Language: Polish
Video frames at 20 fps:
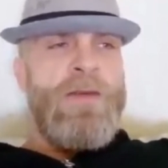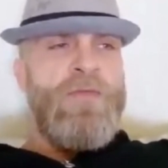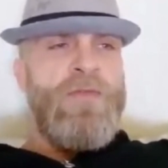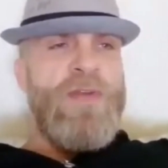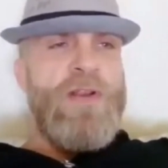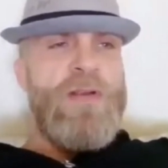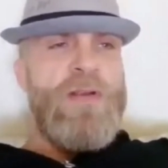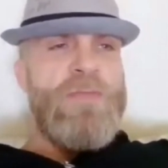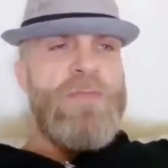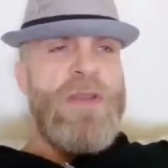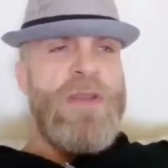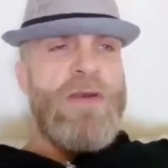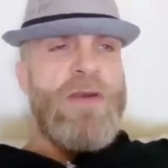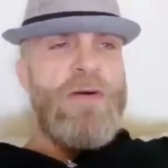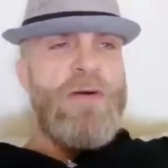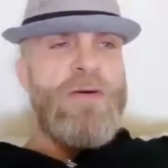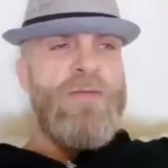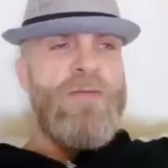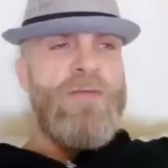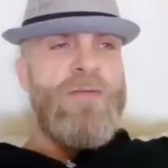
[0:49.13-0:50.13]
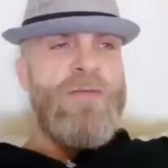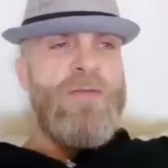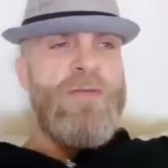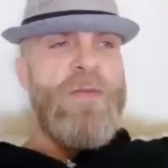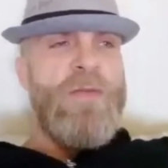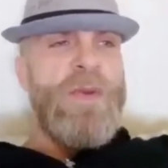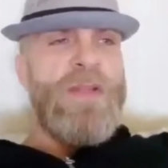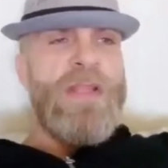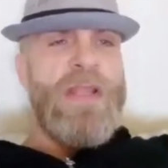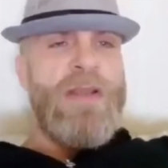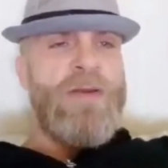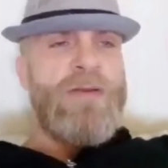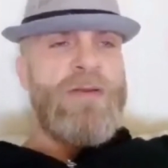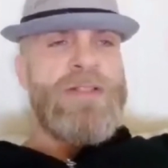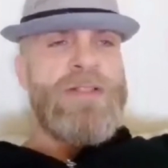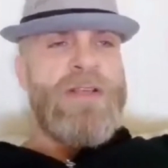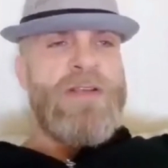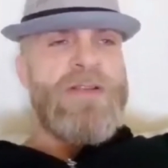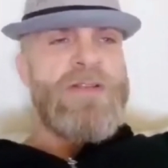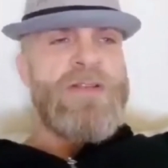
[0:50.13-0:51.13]
e, filmik o
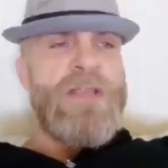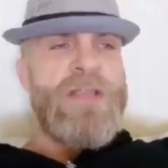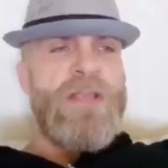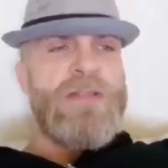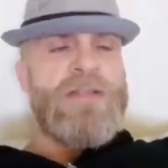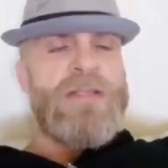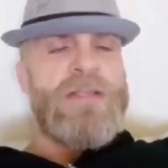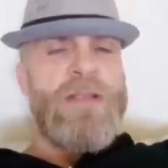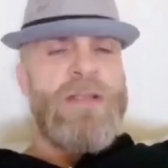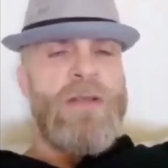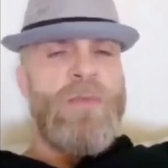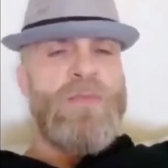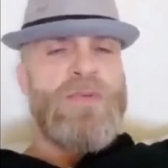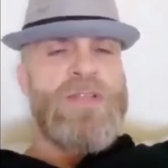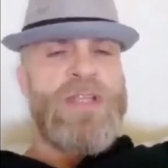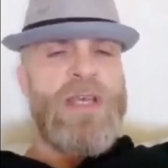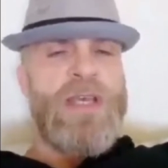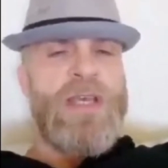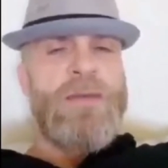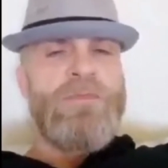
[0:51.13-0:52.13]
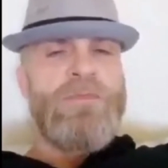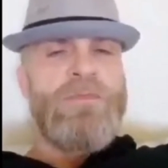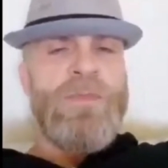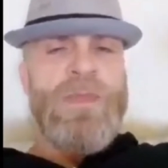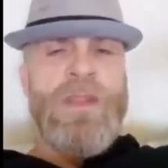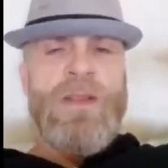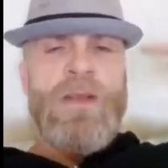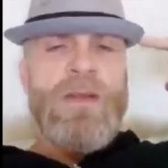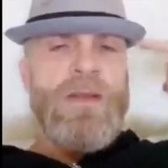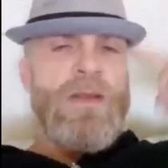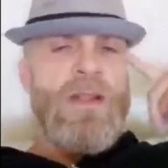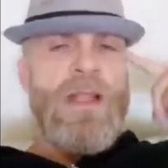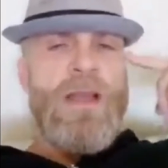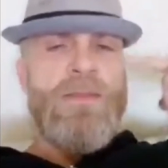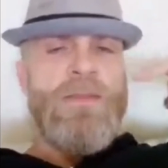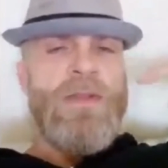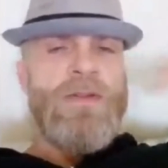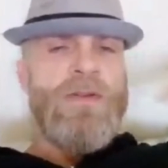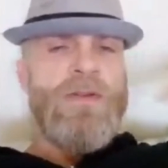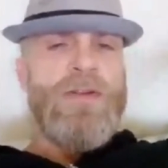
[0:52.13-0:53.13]
wypadającej szczęce i o psie.
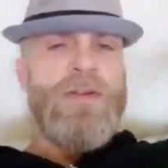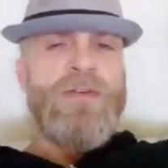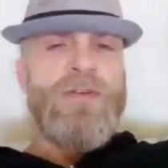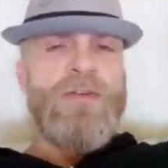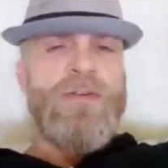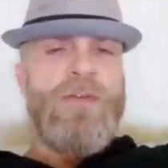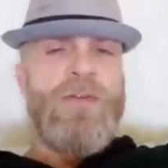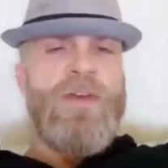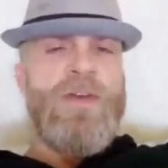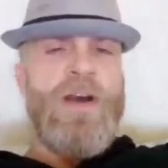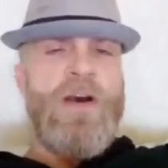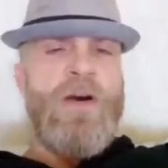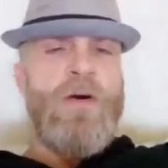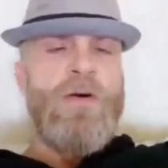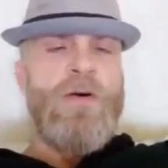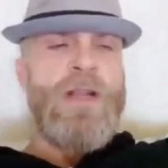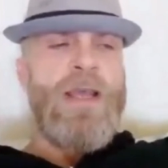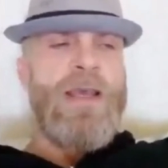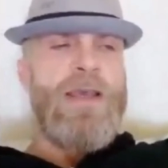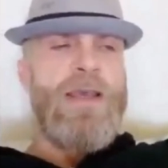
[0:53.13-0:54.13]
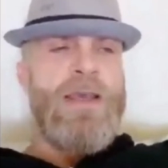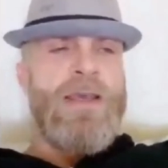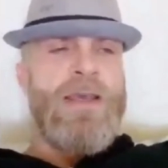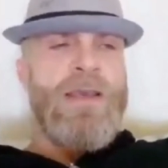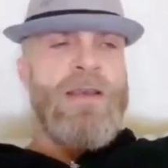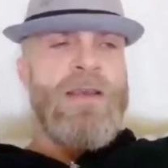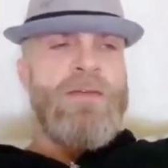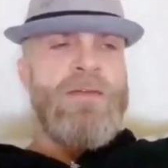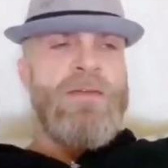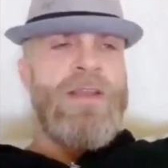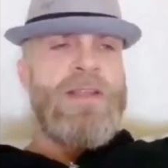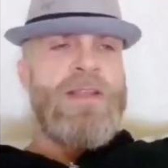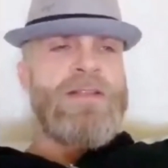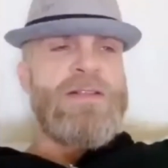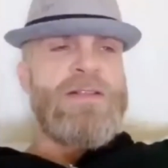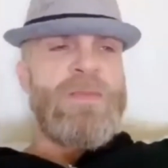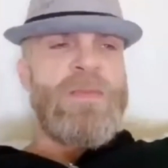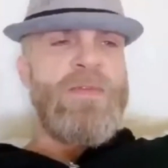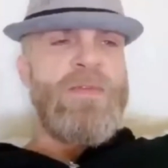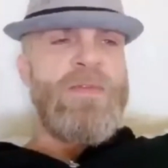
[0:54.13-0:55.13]
Dla mnie to jest kurwa chore,
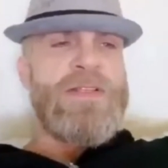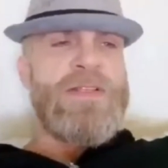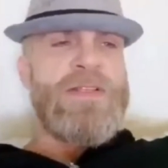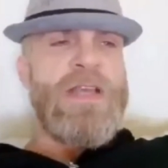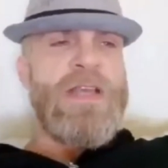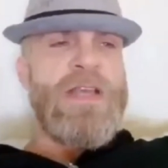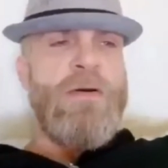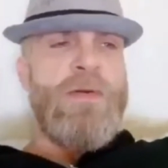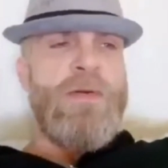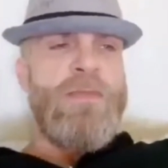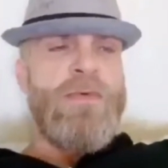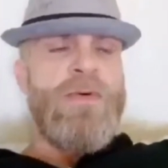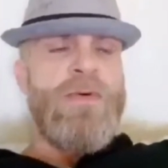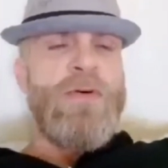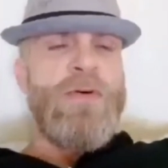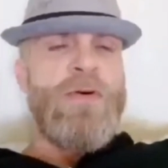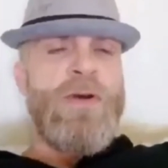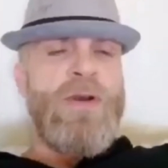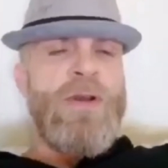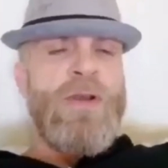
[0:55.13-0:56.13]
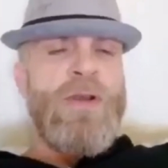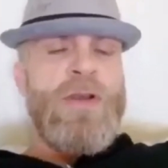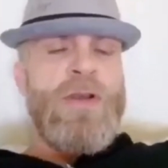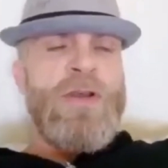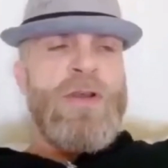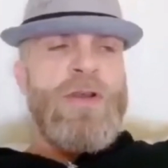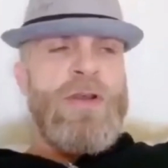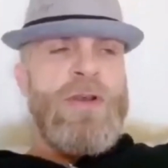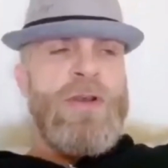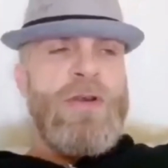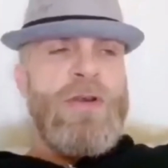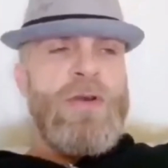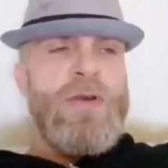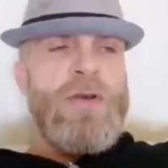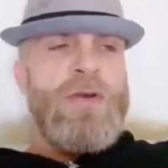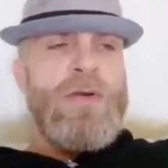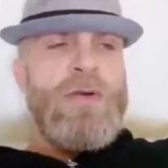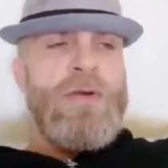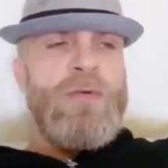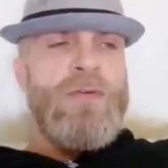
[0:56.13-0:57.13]
więc odpowiedziałem mu
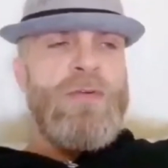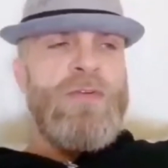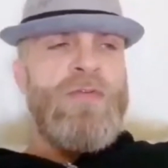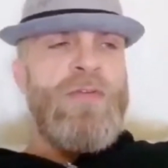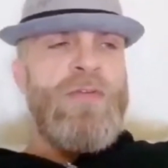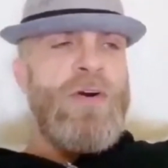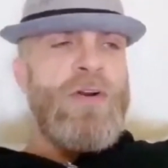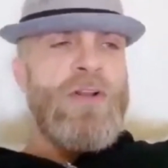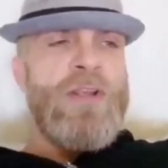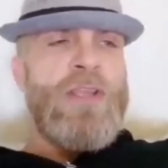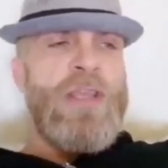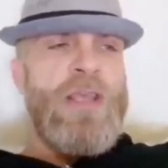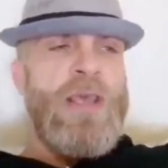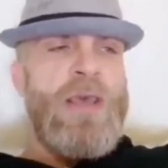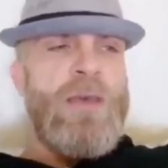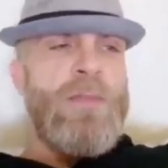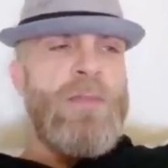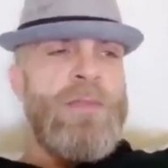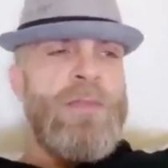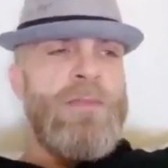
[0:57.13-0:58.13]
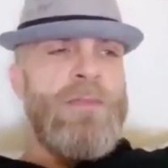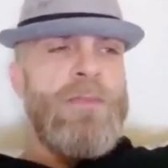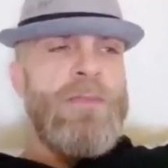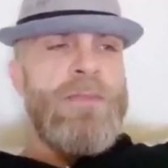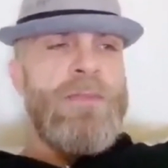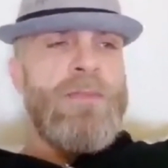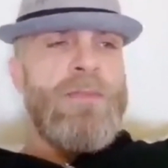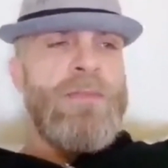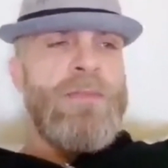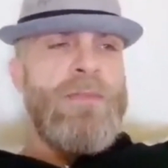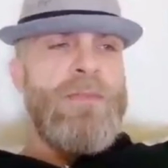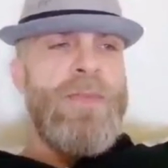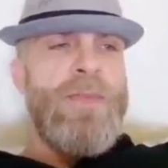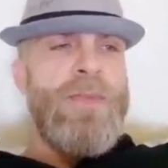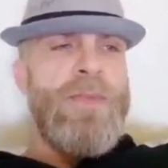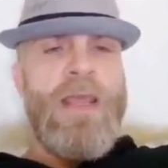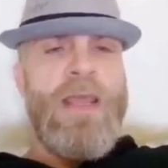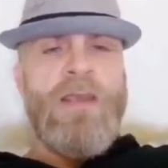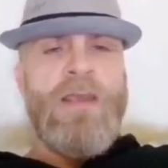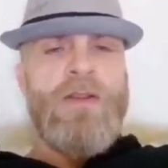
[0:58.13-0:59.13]
utworkiem
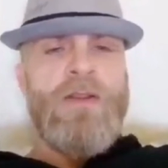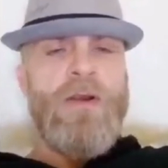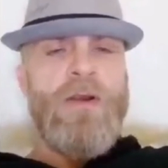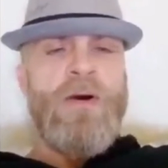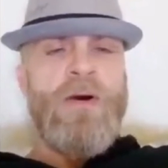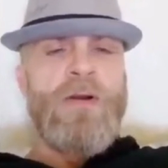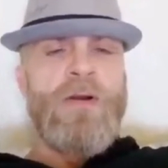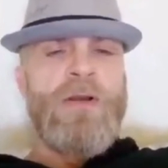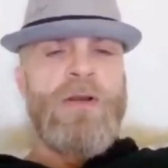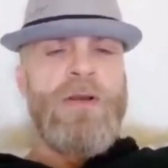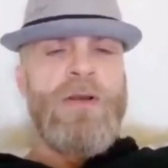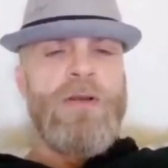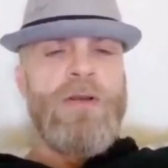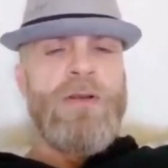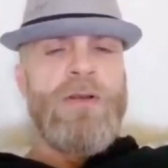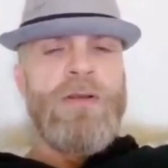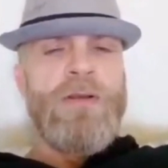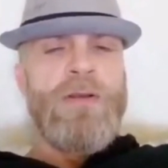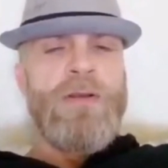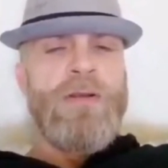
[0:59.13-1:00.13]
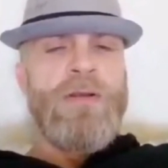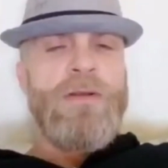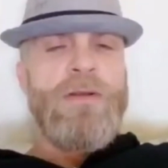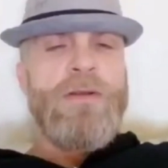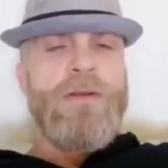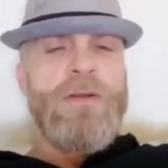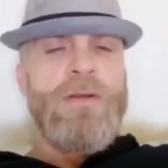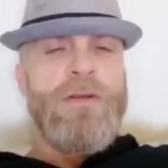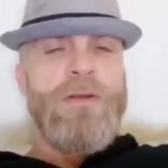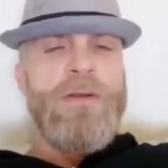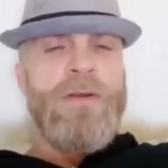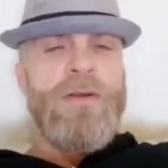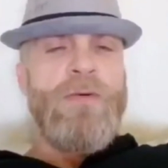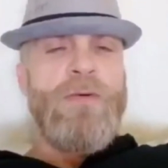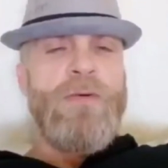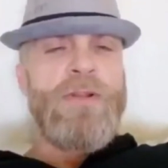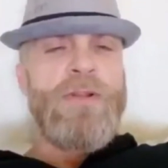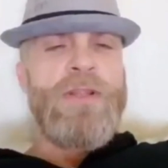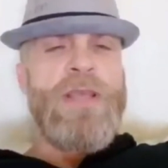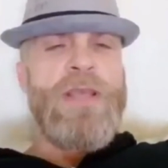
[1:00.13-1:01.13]
Black Dog,
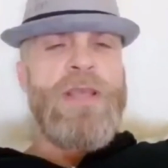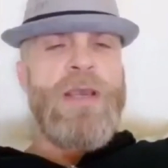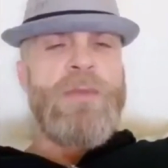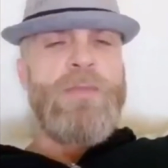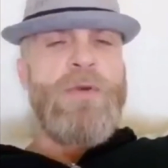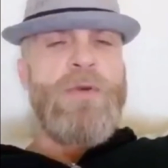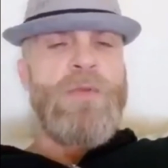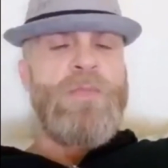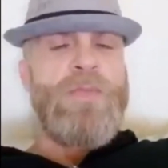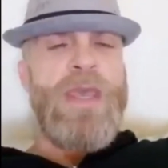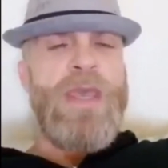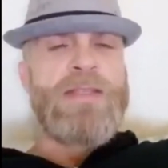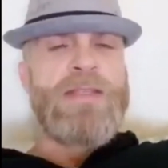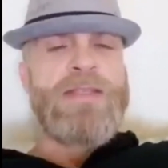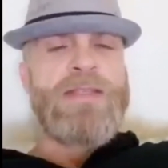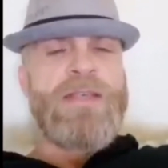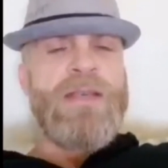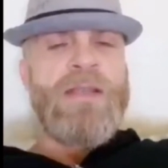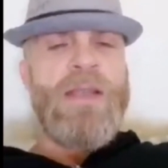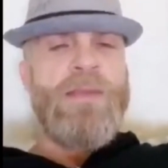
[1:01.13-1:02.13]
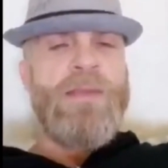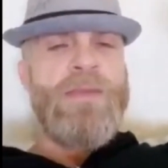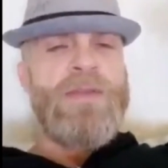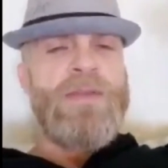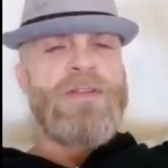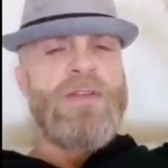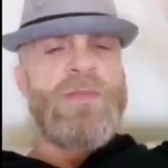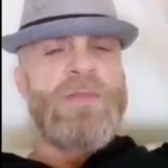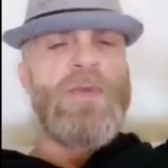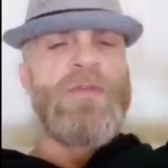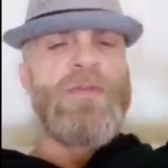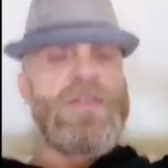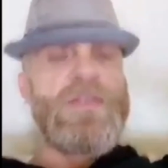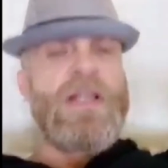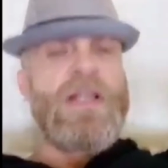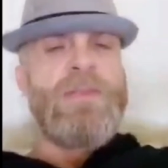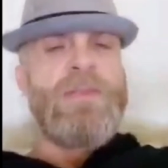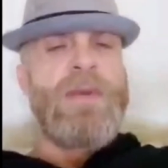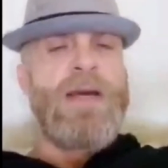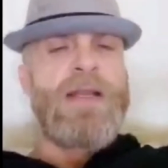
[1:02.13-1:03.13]
głodny jak mój pies. Tam jest
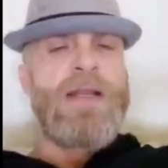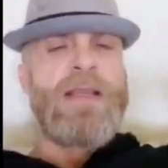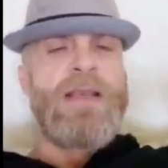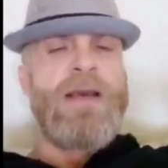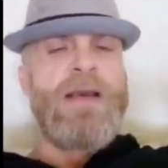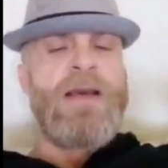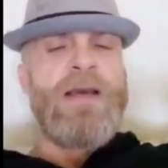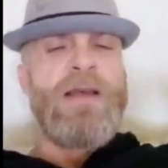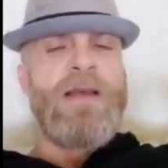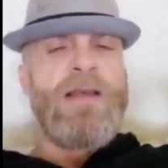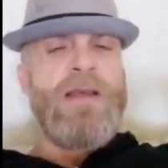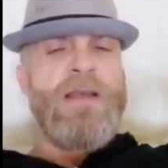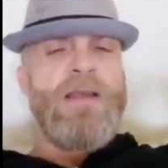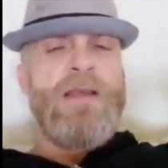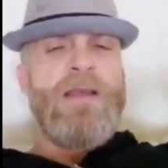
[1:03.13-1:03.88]
odpowiedź dla Marka.